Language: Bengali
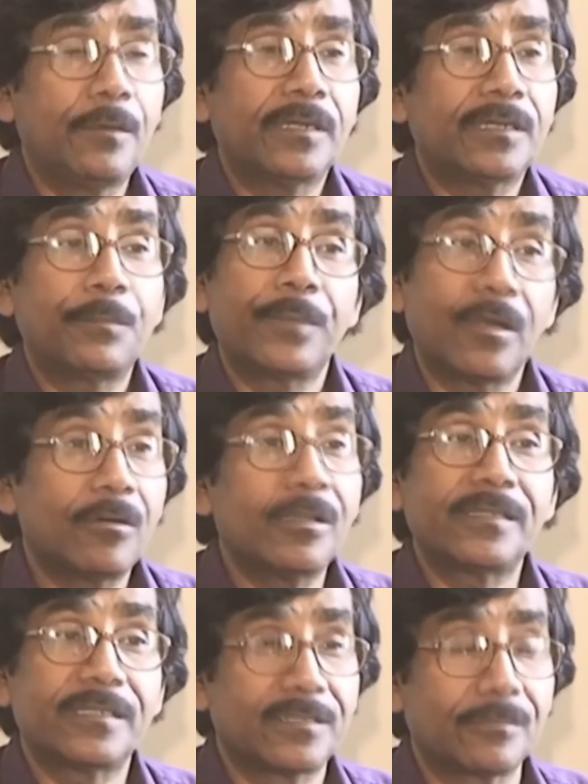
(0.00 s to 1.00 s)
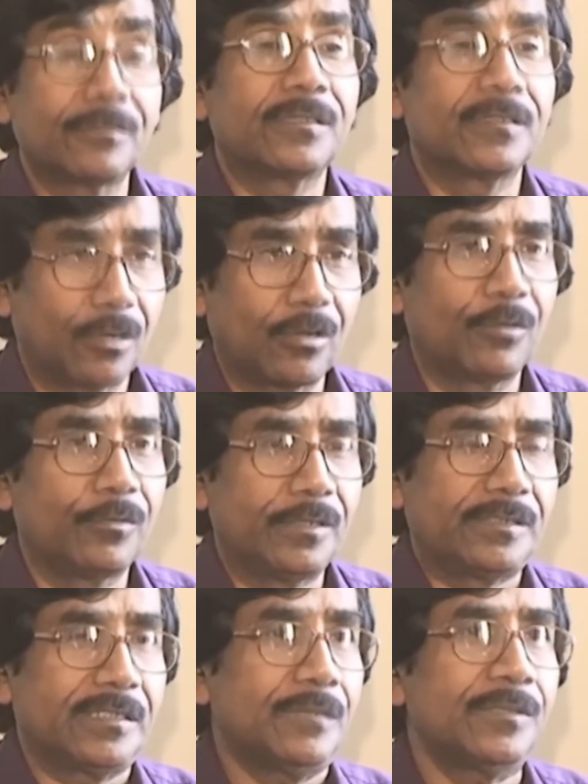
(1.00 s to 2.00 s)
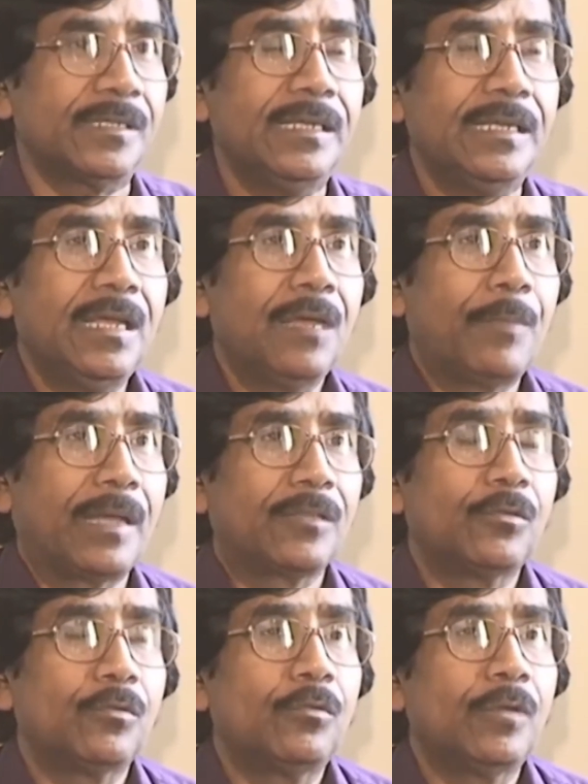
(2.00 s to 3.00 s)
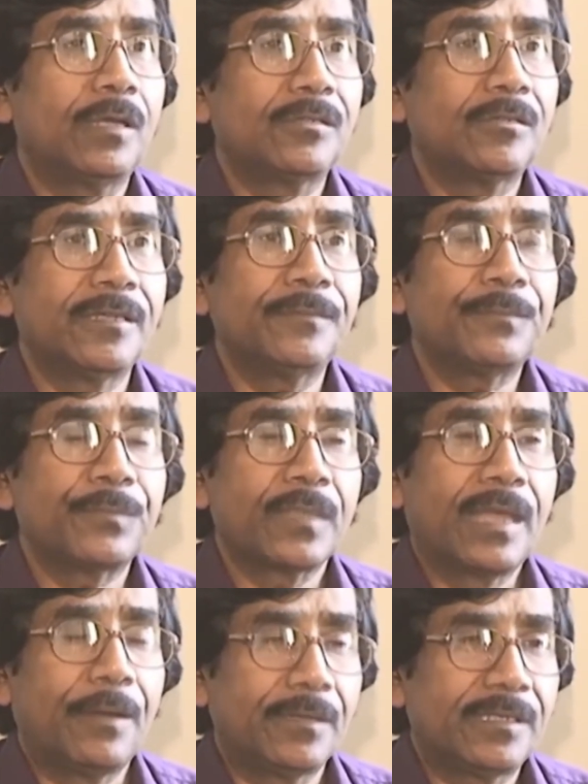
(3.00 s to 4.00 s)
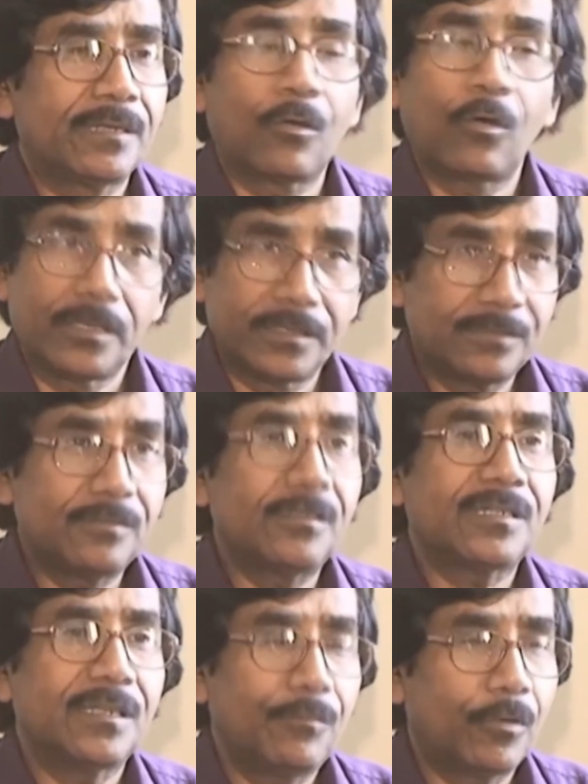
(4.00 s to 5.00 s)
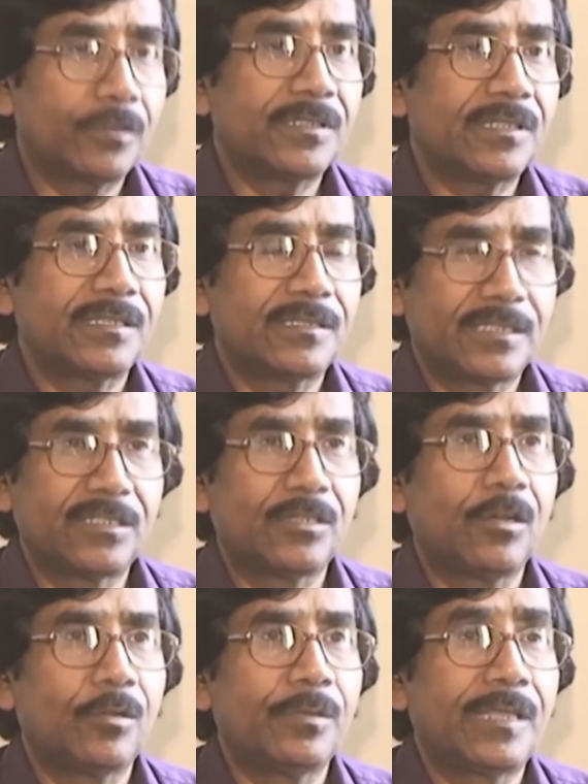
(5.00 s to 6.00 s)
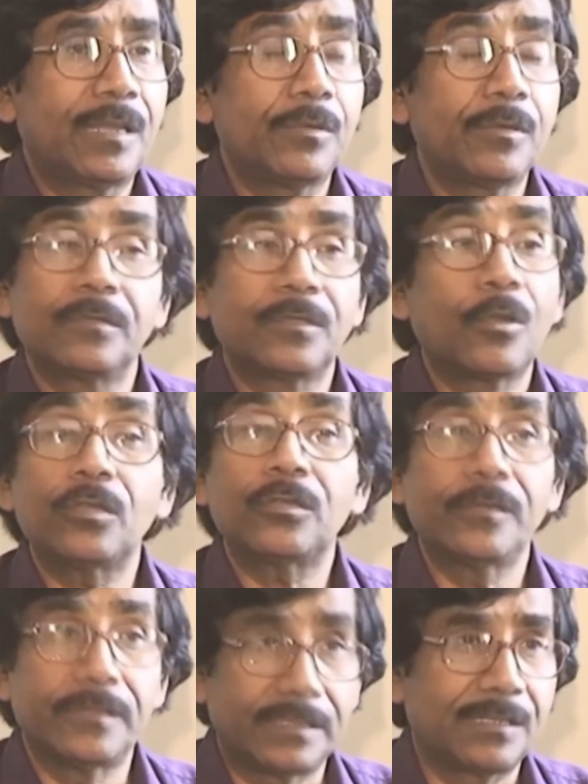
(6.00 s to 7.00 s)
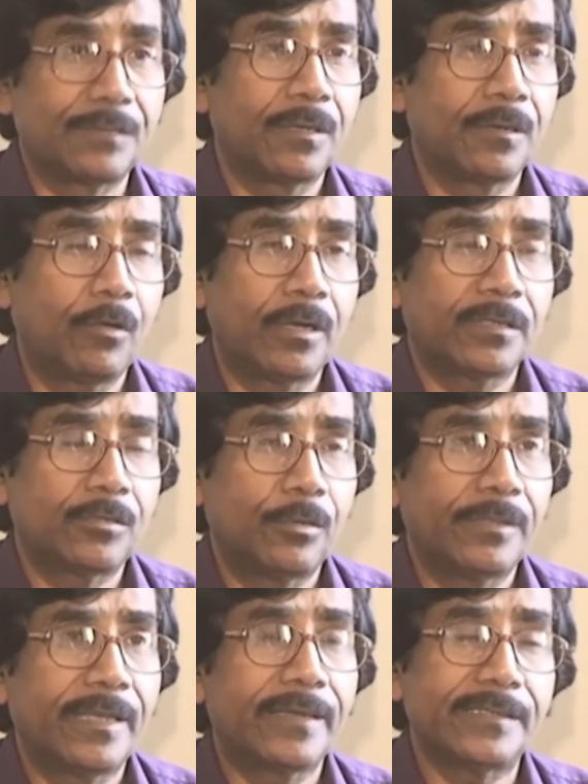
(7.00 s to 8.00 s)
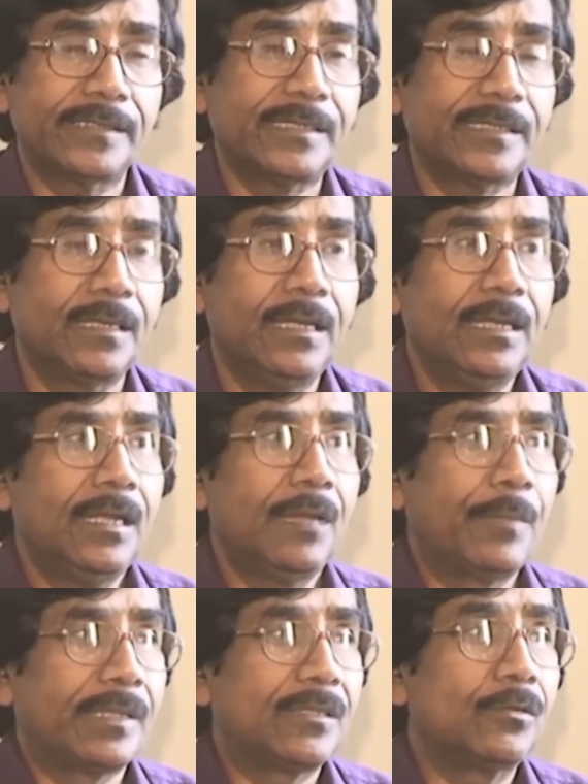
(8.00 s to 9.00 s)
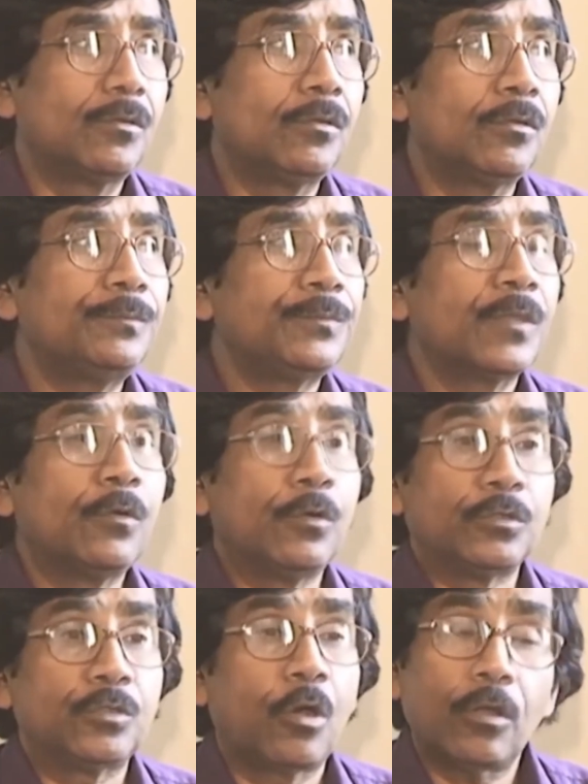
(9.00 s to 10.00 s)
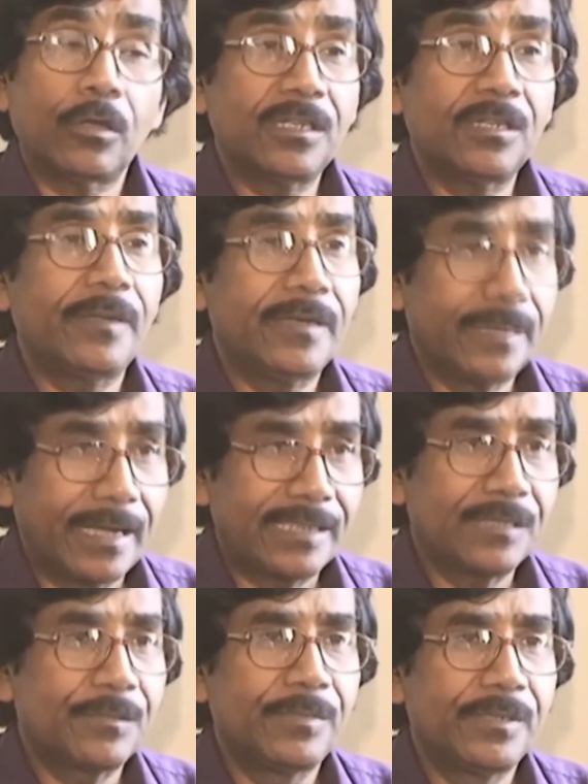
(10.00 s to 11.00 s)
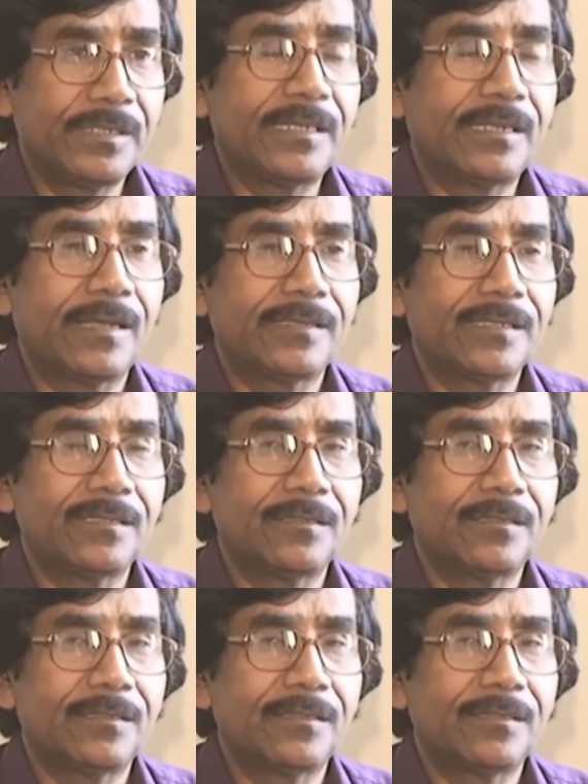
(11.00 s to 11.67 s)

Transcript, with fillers: আমি একটা প্রেরণা সৃষ্টি করতে সক্ষম হয়েছিলাম যে পাথরগুলো আসলে আমাদের কলেজের জন্য একটা মর্যাদা সৃষ্টি করবে তারপর এগুলো তো নষ্ট হয়ে যাচ্ছে বা অনেক সময় দেখা যায় কি পাথরগুলো ওই সড়ক নির্মাণের কাজে বা ব্রিজের কাজে